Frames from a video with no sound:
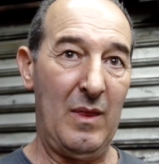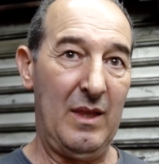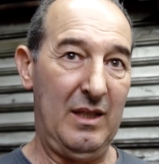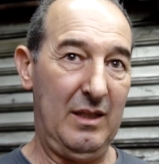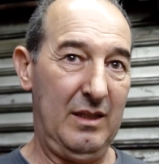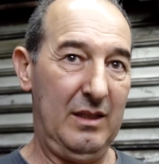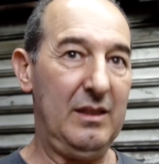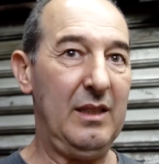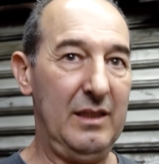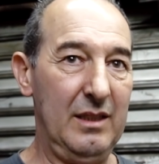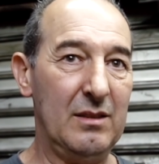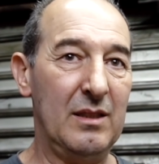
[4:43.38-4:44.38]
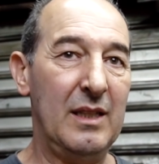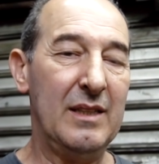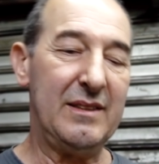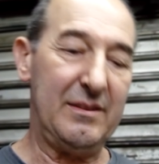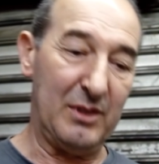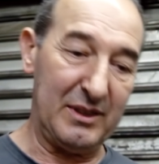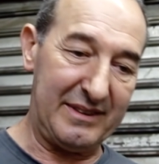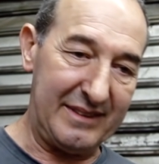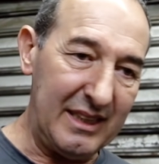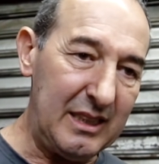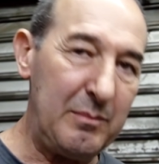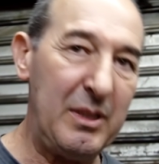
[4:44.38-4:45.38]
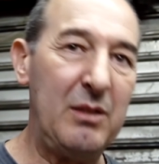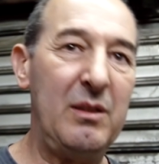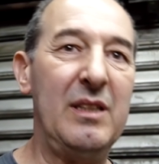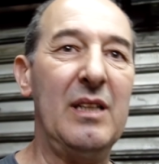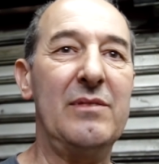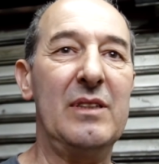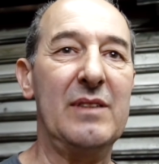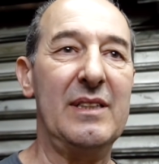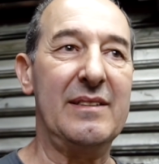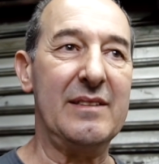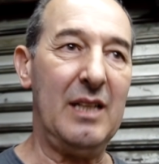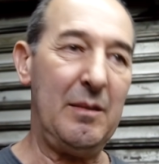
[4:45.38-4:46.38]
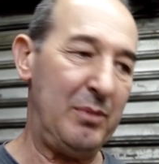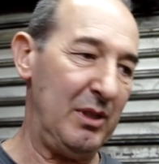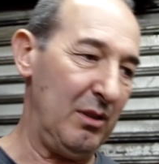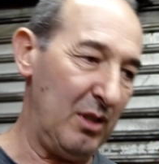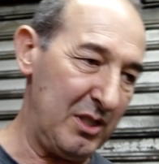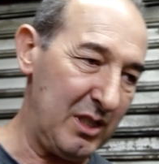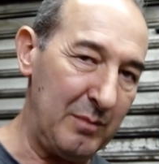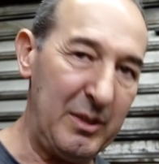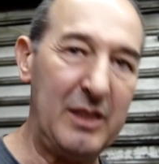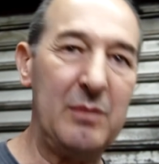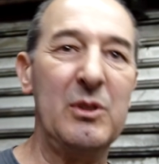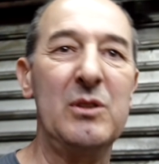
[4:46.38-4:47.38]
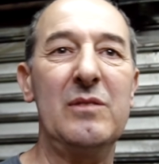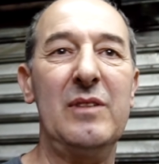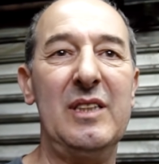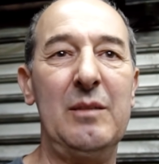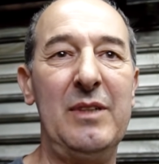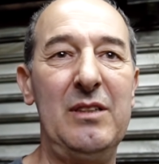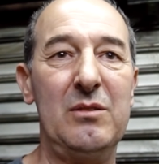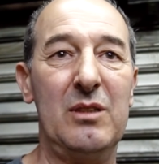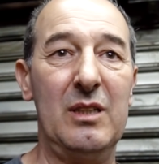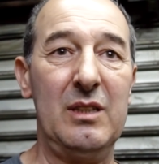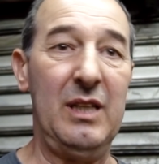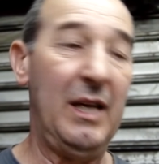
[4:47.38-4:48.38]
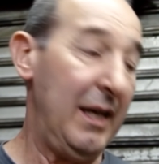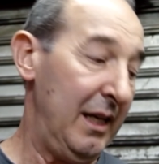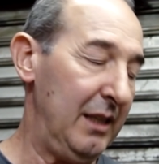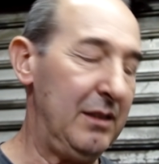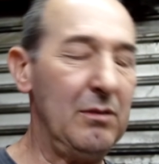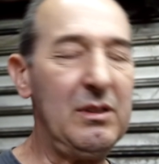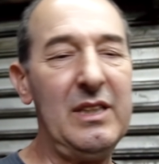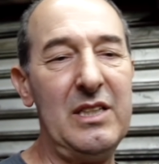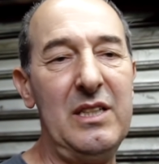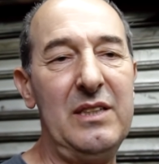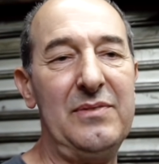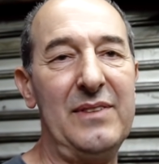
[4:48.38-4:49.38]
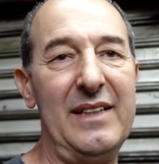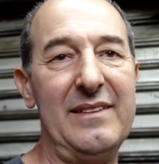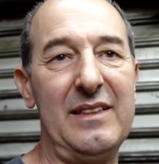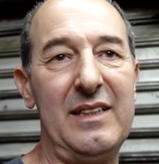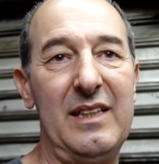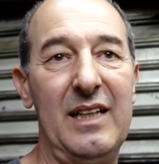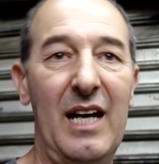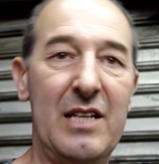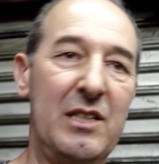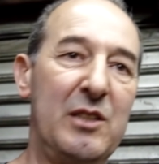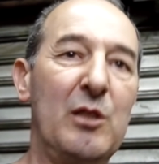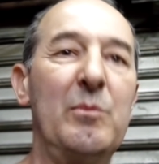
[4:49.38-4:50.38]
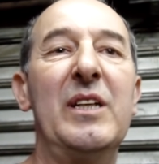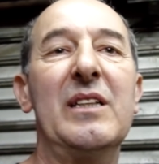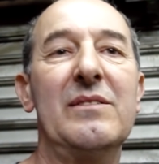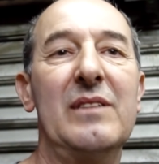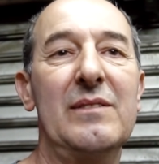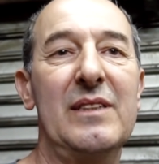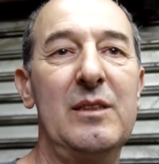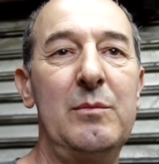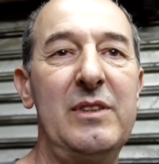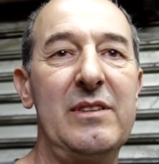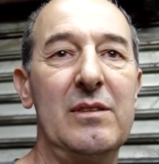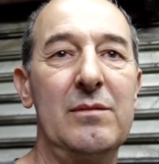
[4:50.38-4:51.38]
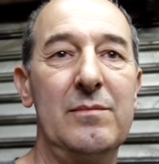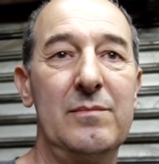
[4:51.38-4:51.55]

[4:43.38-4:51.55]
Boa. Entendeu? Se você diminuindo a válvula de escape, logicamente o motor vai ter mais torque. Então o que, que a gente faz aqui? A gente aumenta a válvula de admissão.